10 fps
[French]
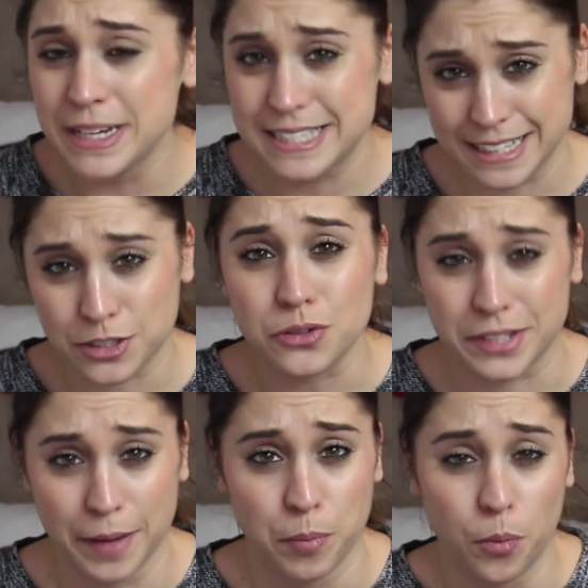mais c'est sent
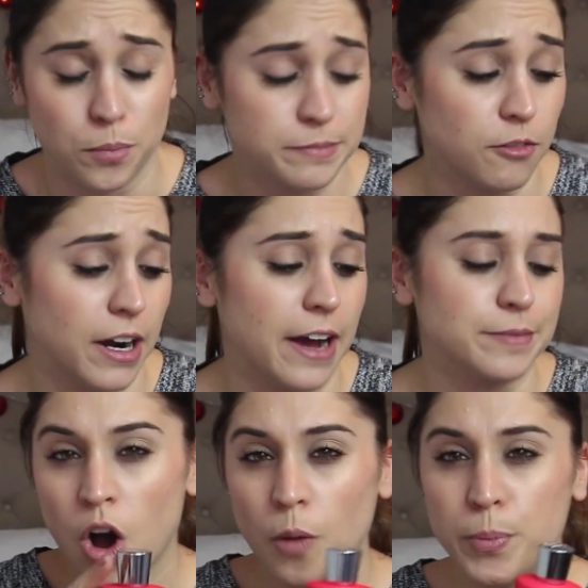très bon,
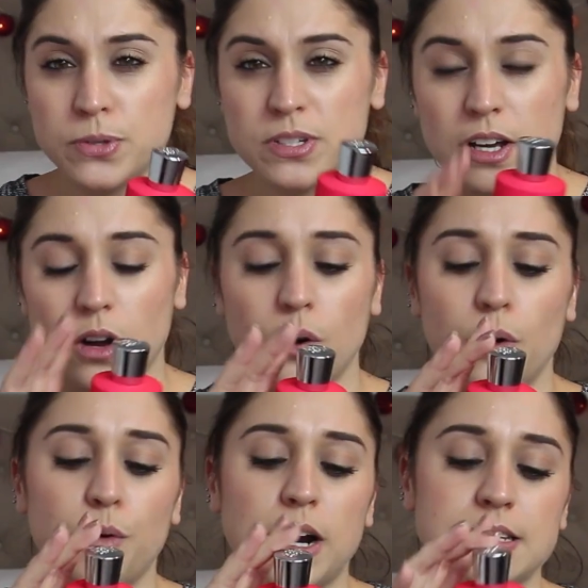voilà. En plus,
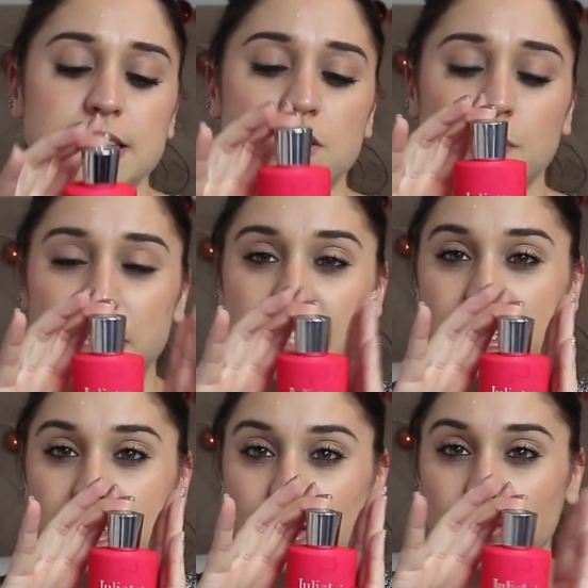euh, voilà, c'est
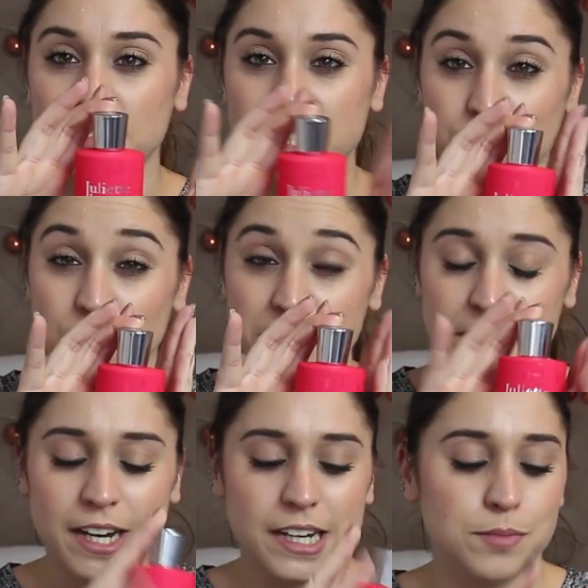100ml, donc j'ai de quoi
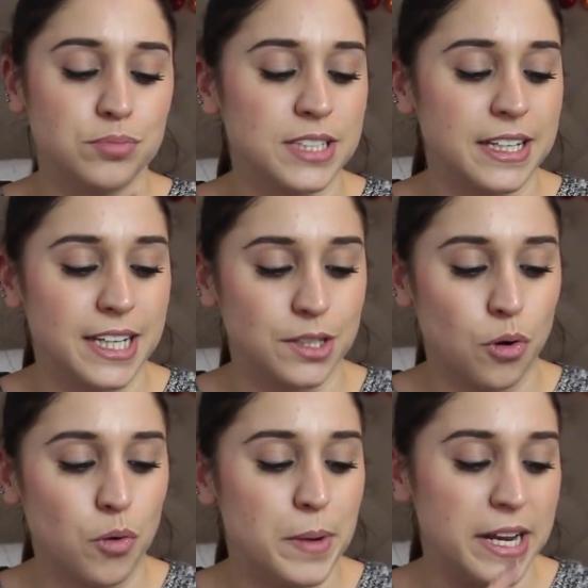faire. La bouteille est
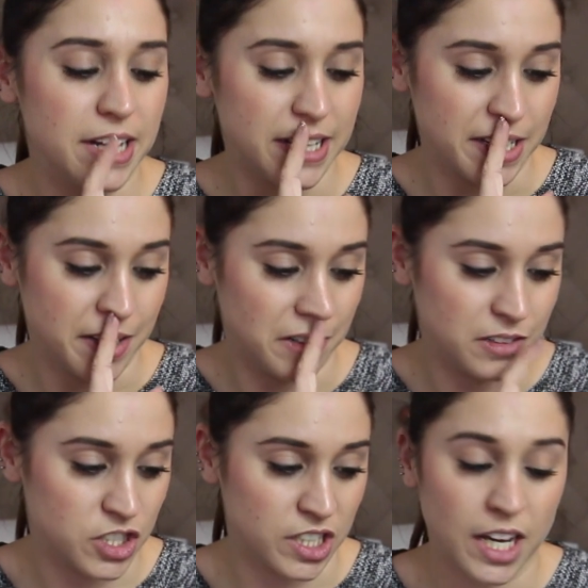trop belle et
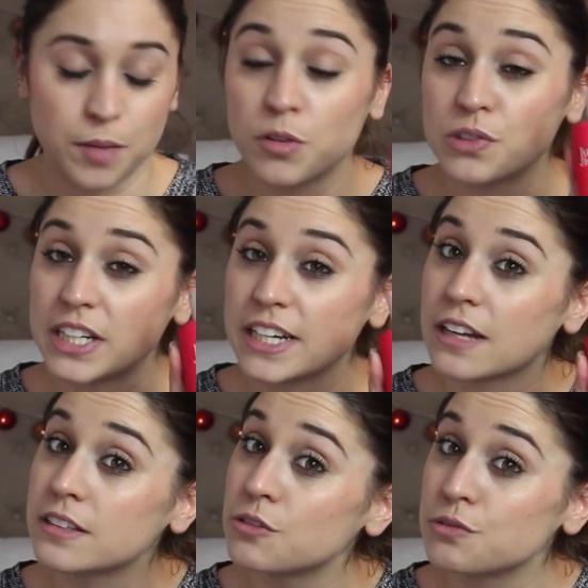euh, j'ai carrément envie de la
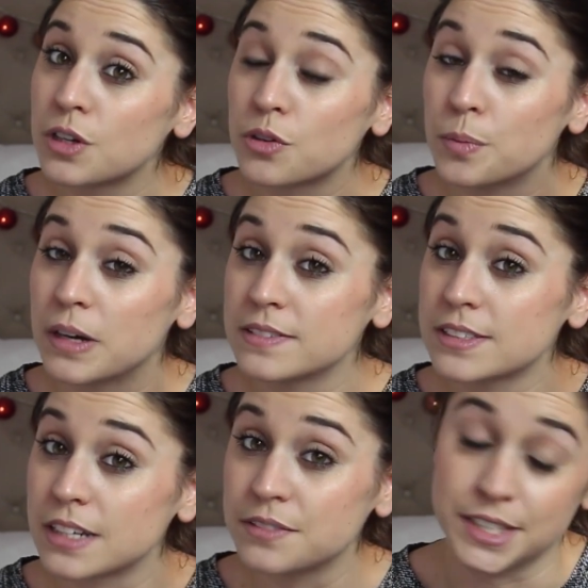garder une fois que le parfum
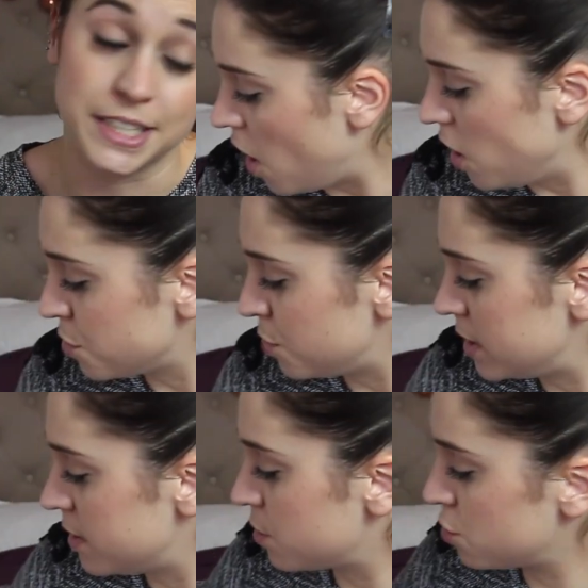sera fini.
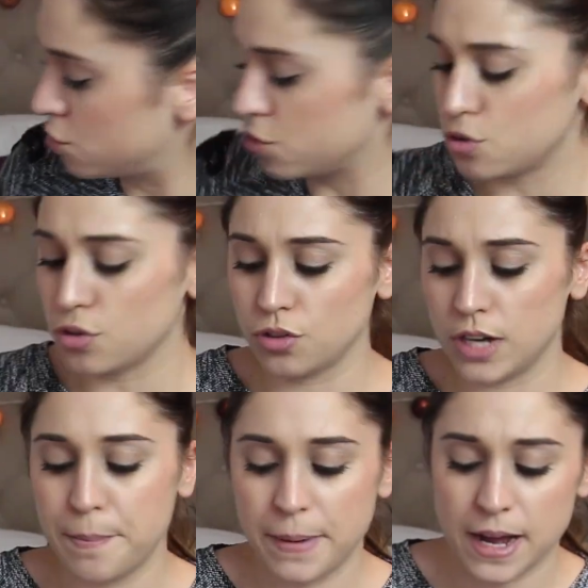Ensuite, Toujours de
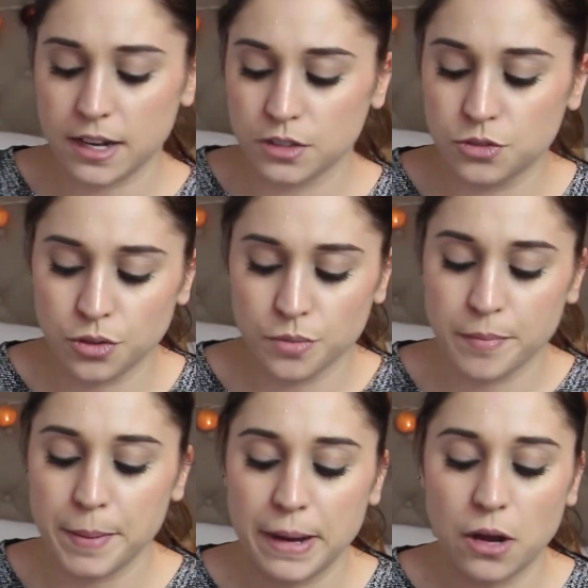la part de
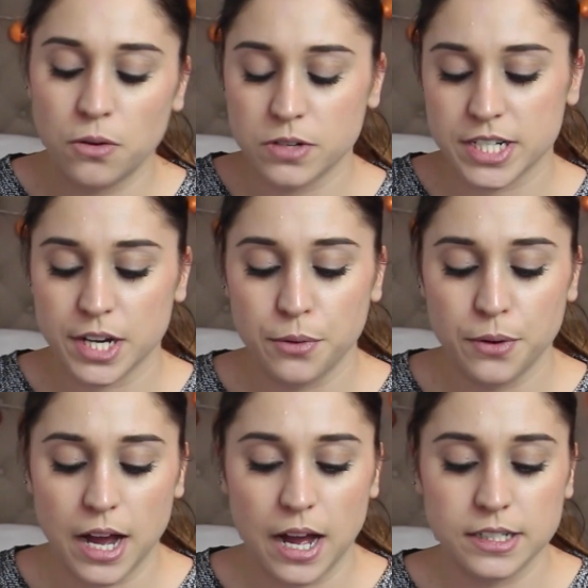mes parents, j'ai
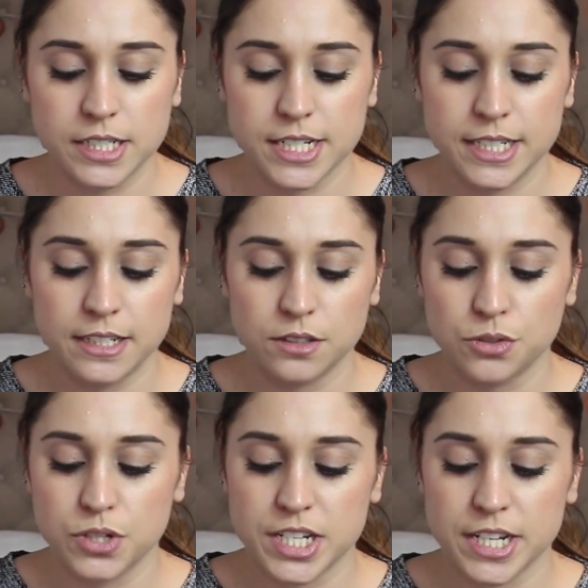eu un jean
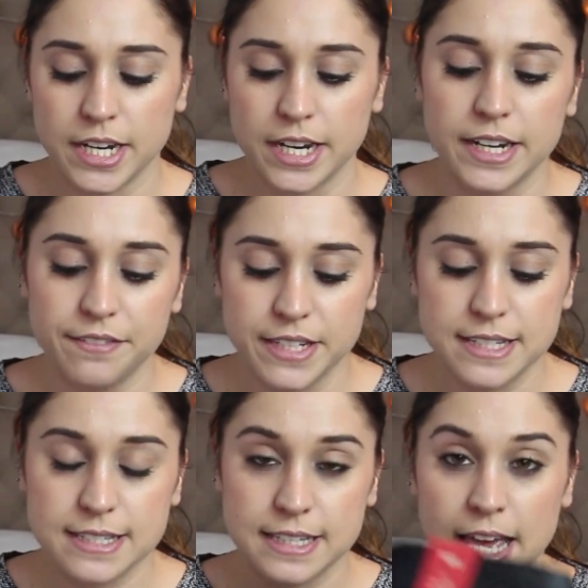de chez
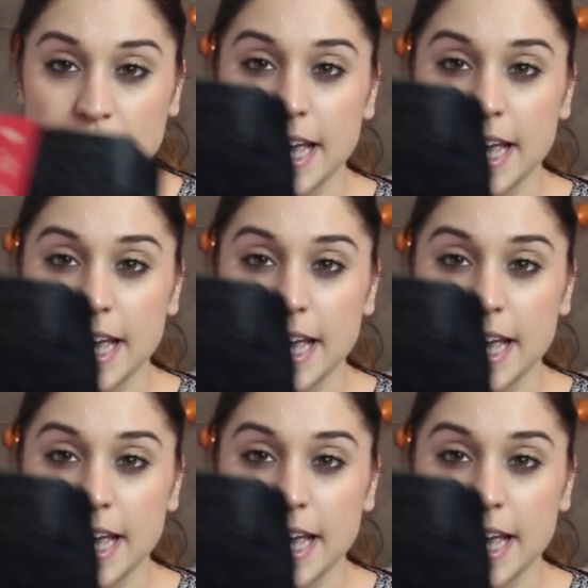Levis.